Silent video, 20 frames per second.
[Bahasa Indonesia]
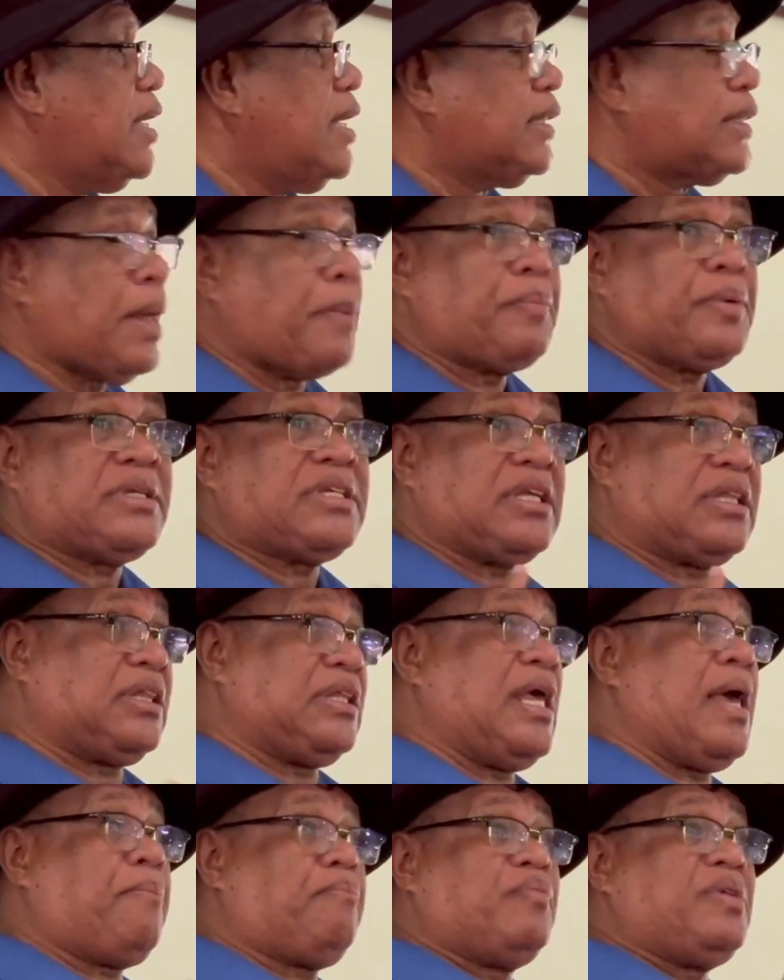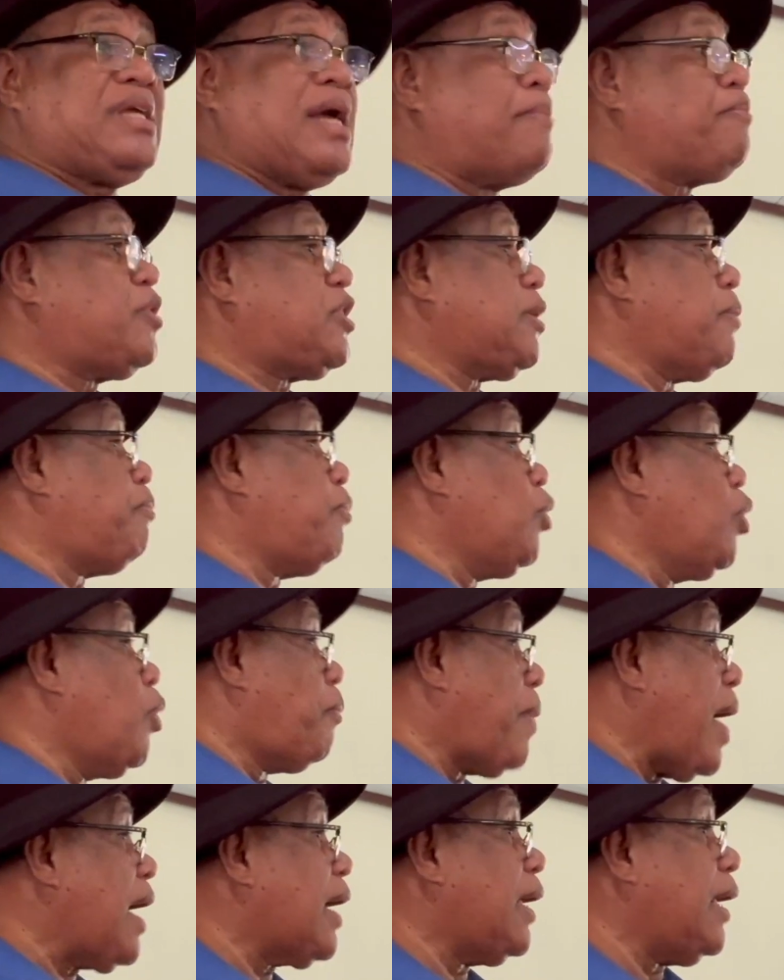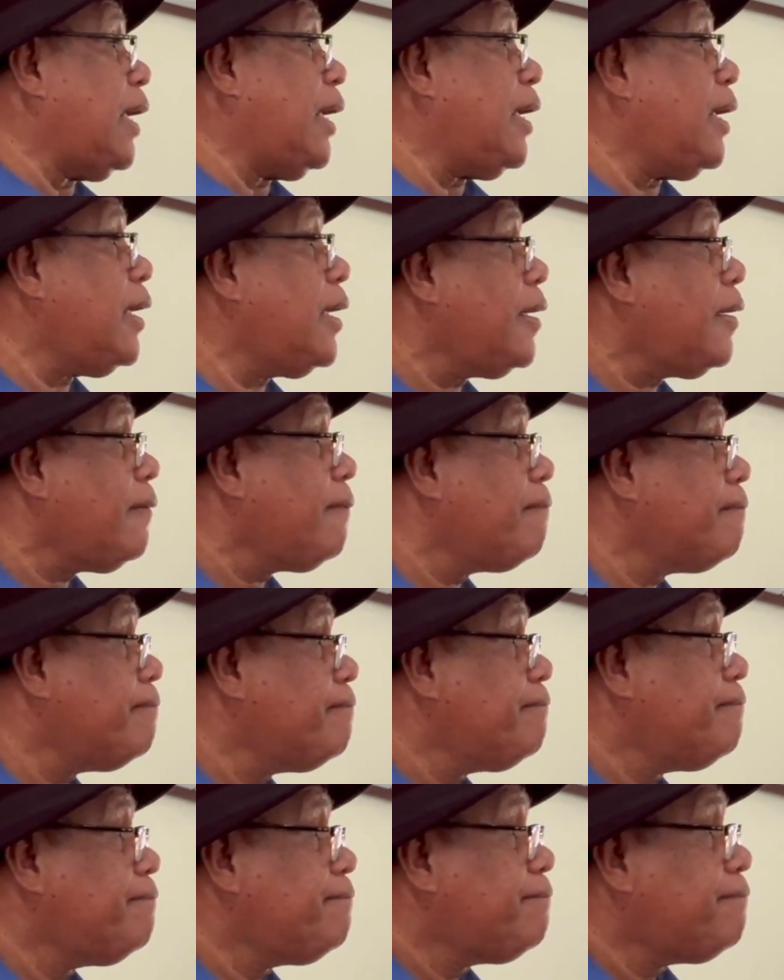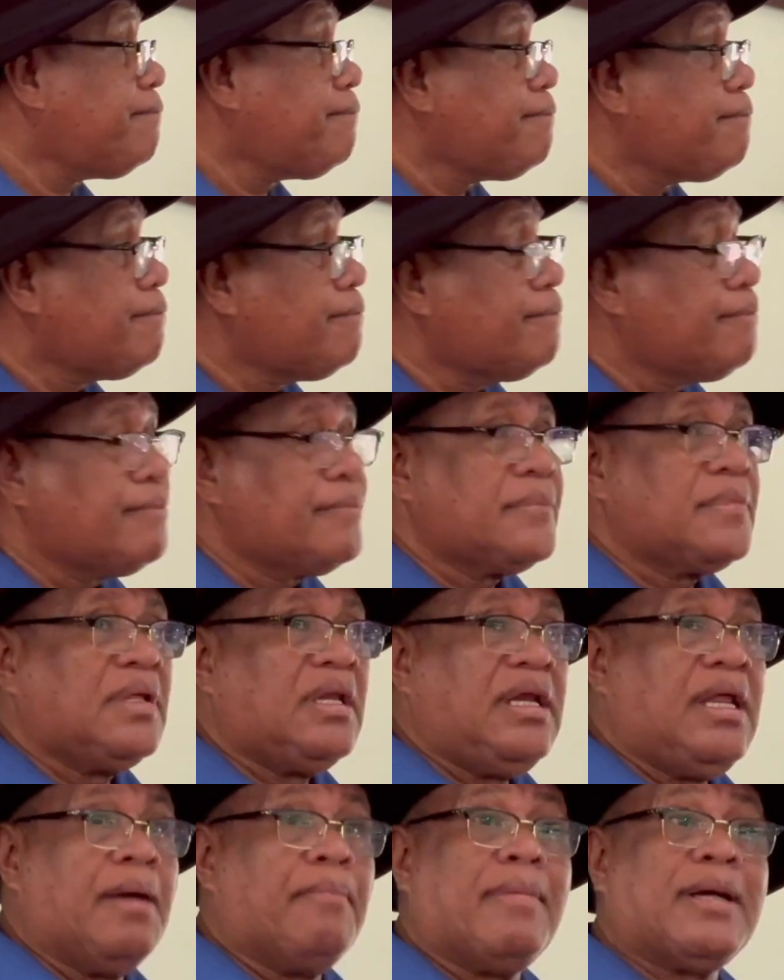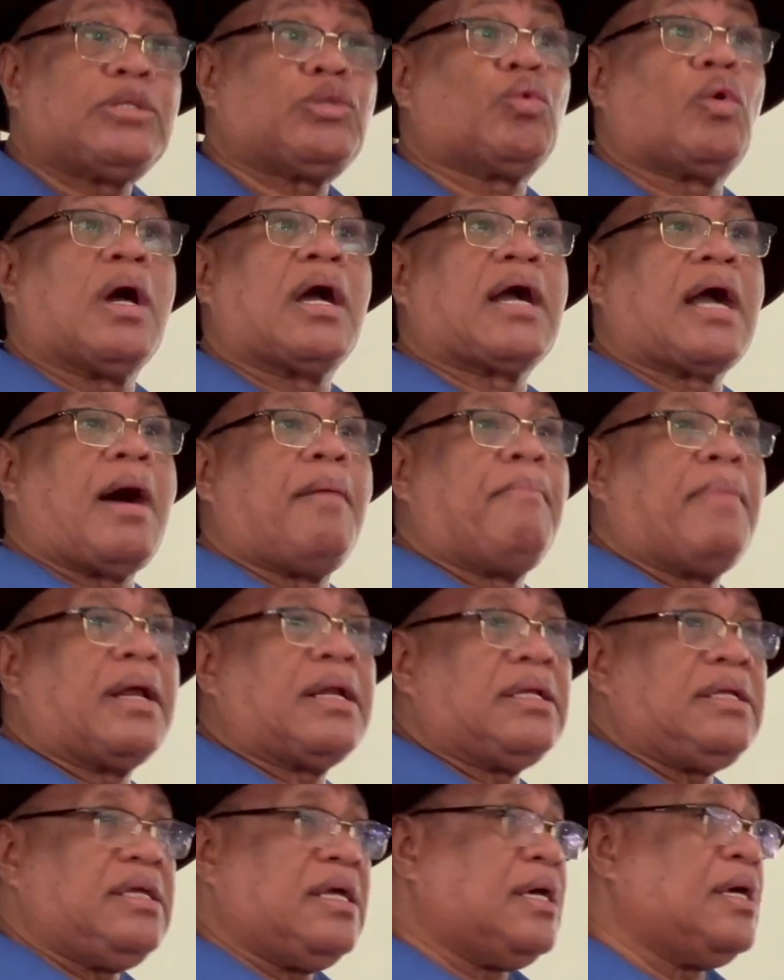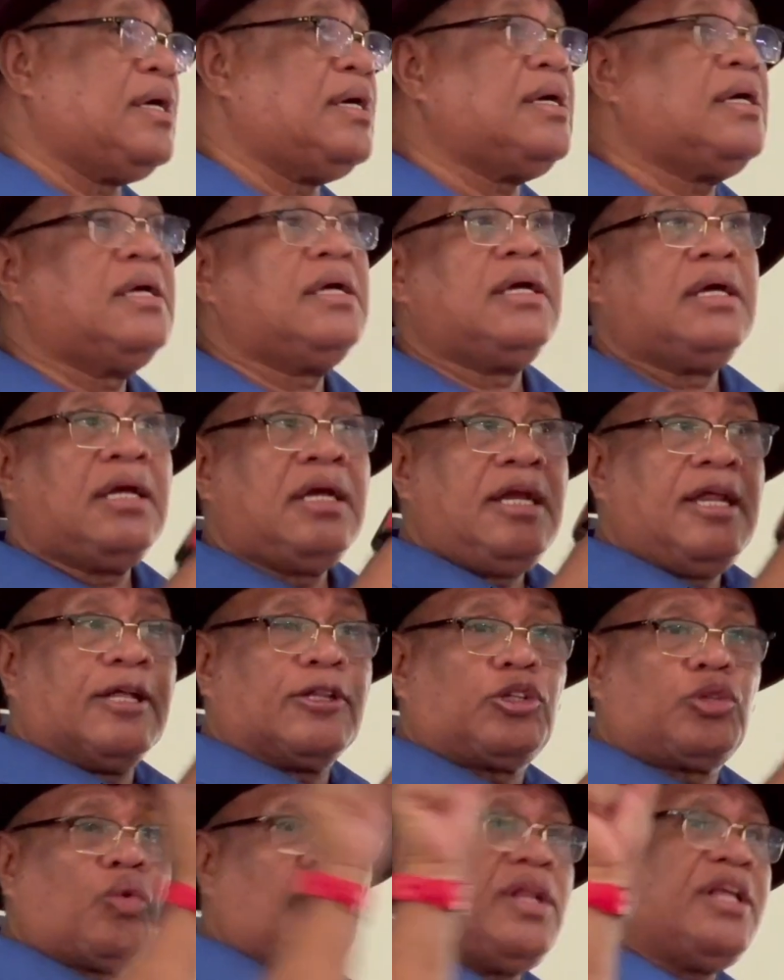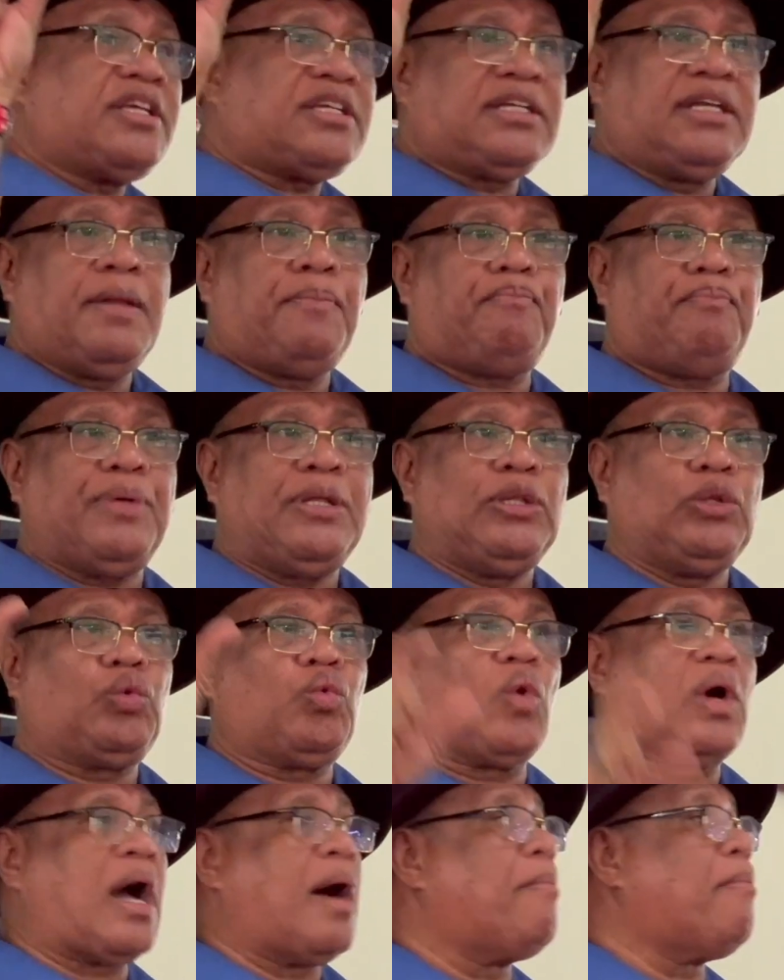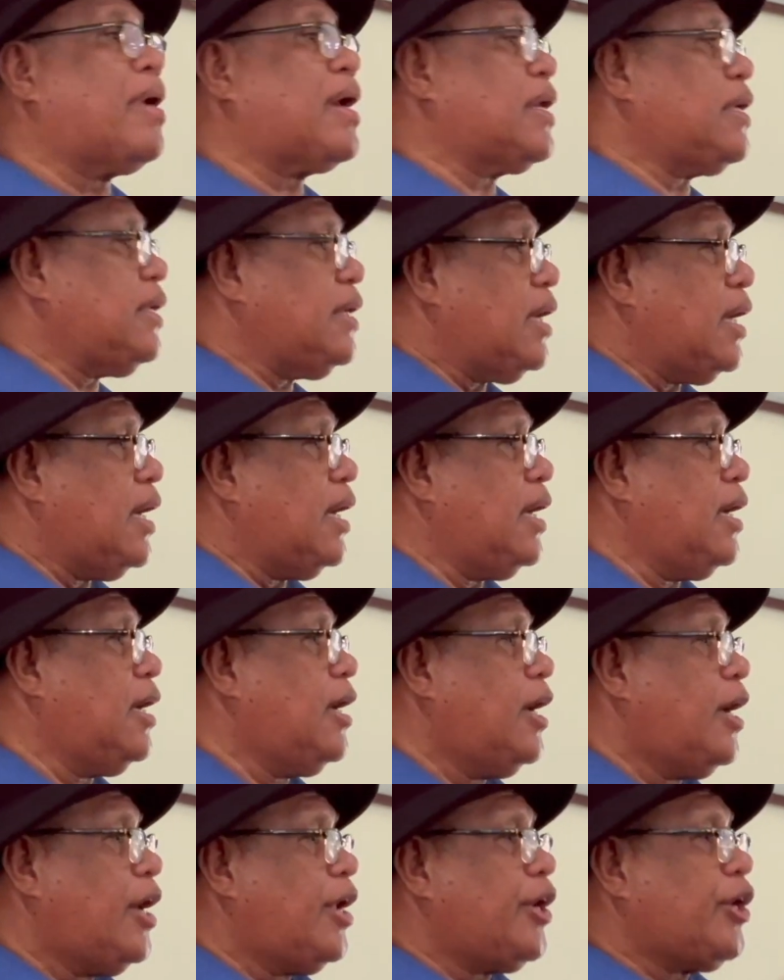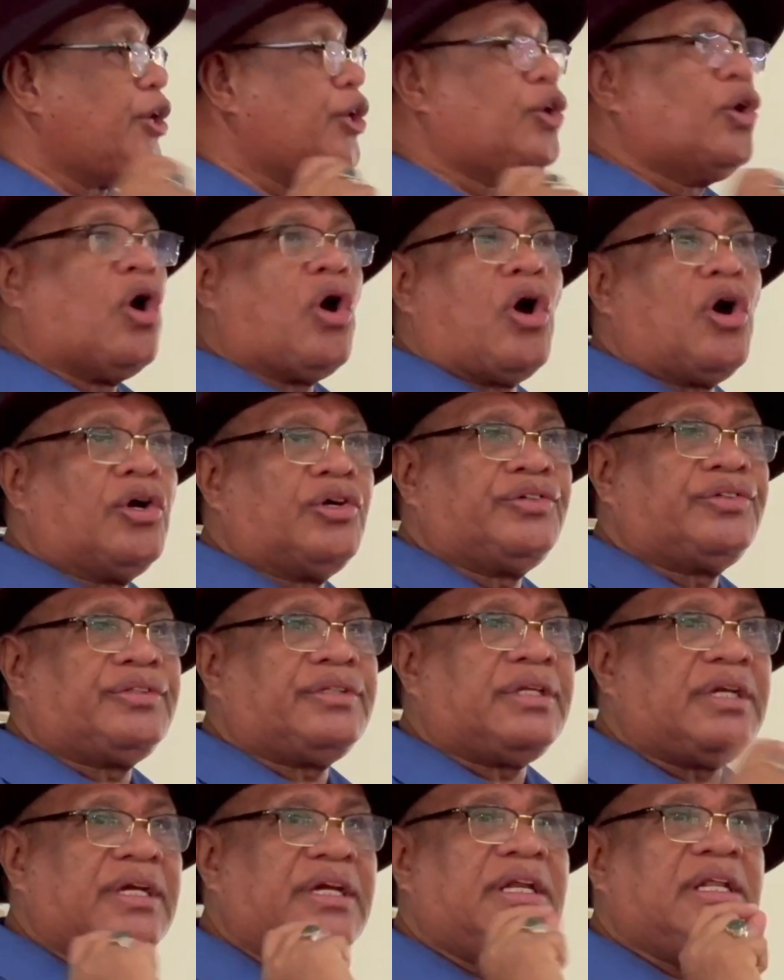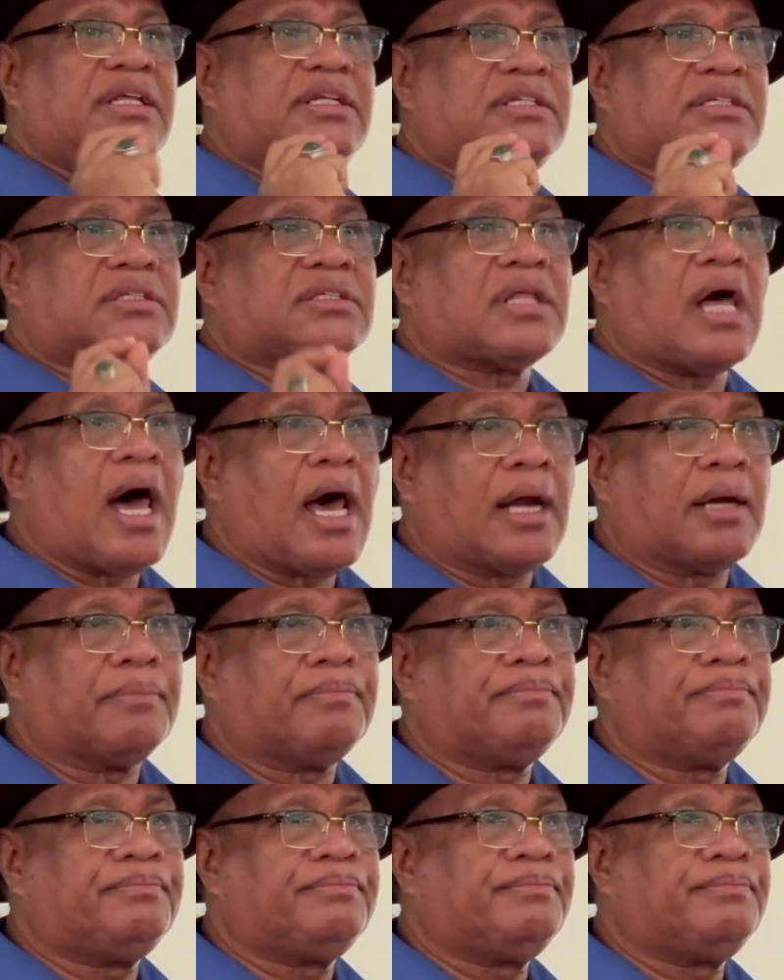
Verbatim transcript: Tapi setiap jam 10 pagi, dia masuk ke kamarnya, dia tulis di pintu kamarnya, Don't disturb.